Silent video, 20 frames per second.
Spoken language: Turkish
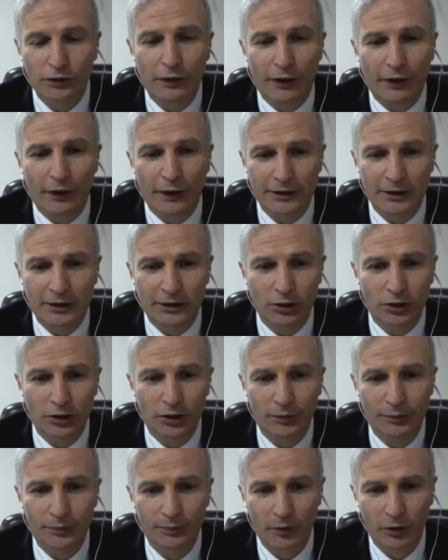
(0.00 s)
vefat
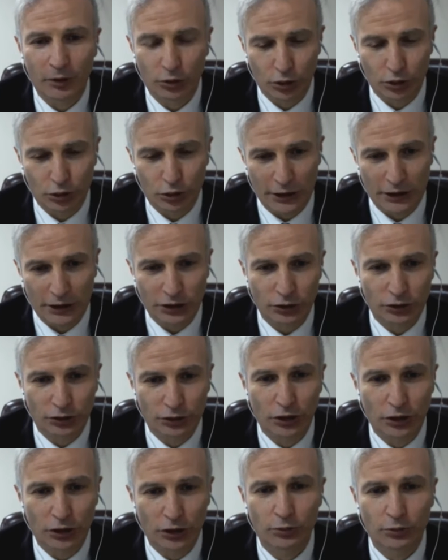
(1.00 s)
ediyor. Türkiye için
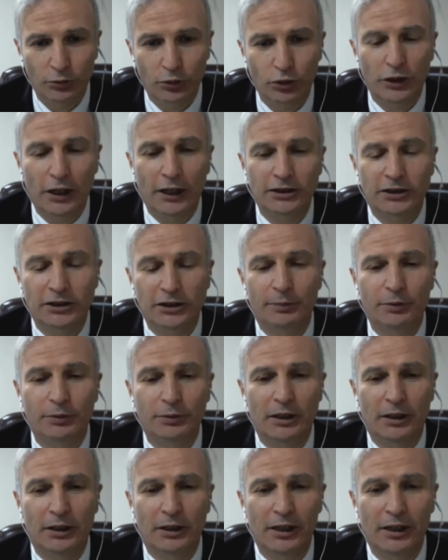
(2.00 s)
söylüyorum. Dünya
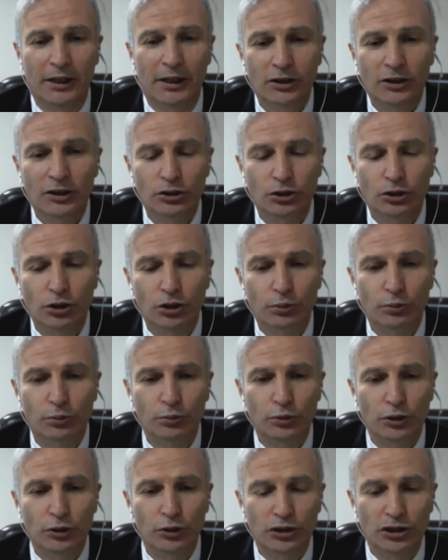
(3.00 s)
çapında çok
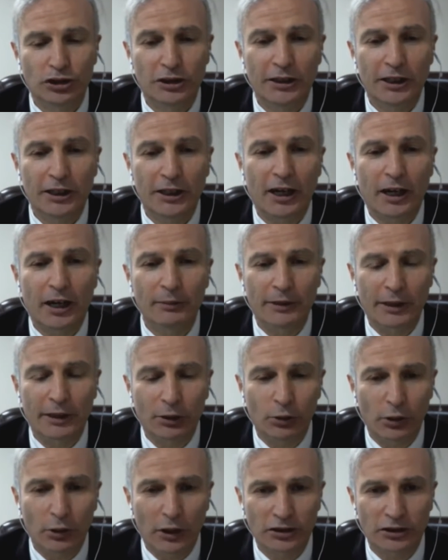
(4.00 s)
ciddi rakamlara
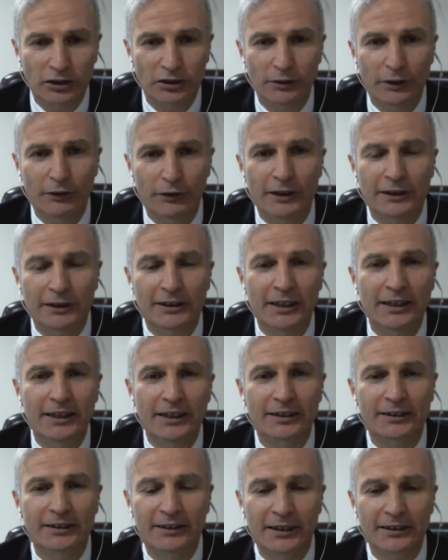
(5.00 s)
ulaştı vefat
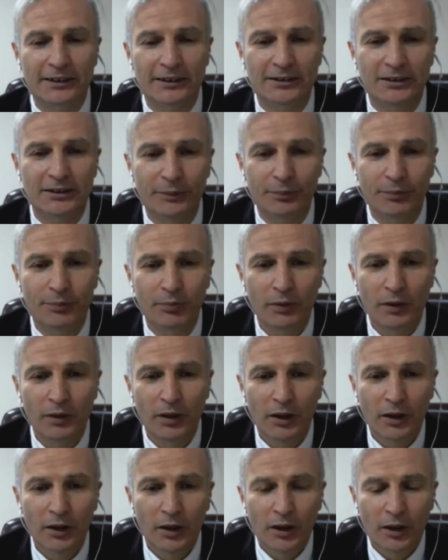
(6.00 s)
edenlerin sayısı.
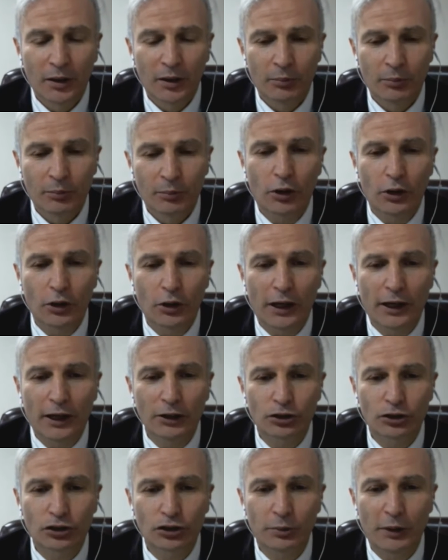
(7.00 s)
Böyle
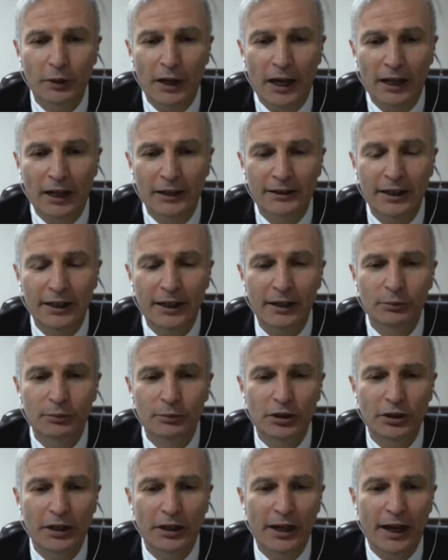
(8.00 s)
olağanüstü bir halde
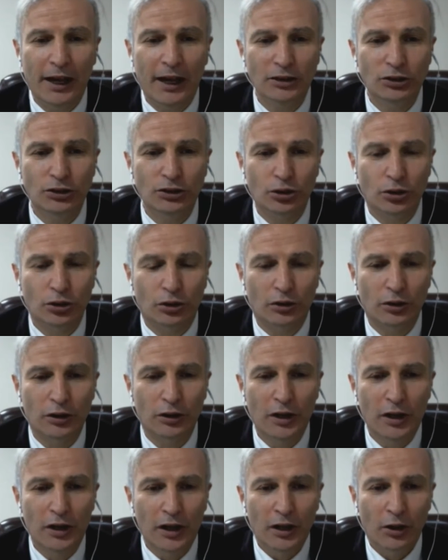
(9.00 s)
bize en çok
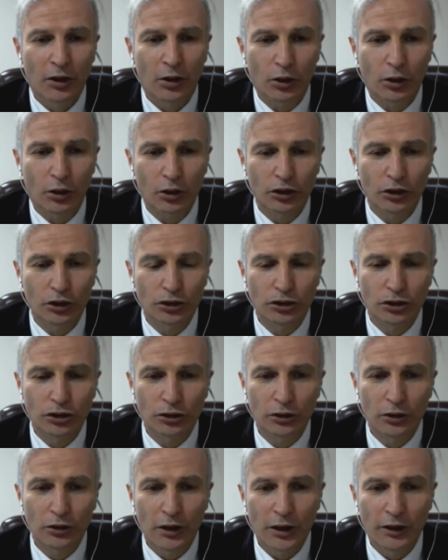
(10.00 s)

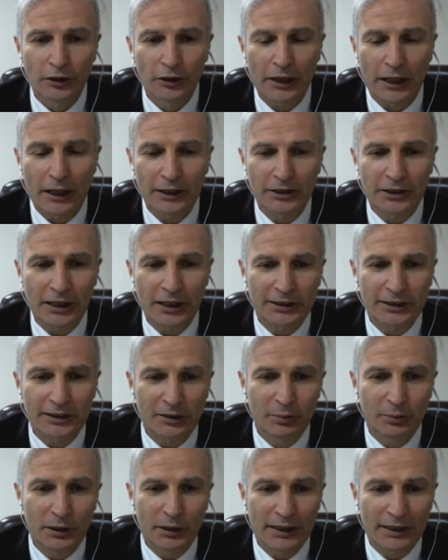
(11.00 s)
koruyucu sağlayacak
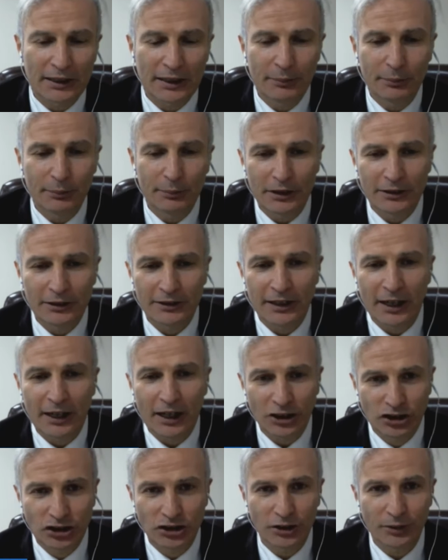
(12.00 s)
tedbirlerden birisi de
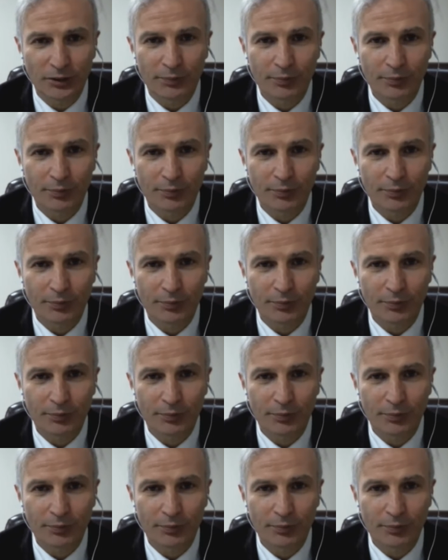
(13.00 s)
aşı.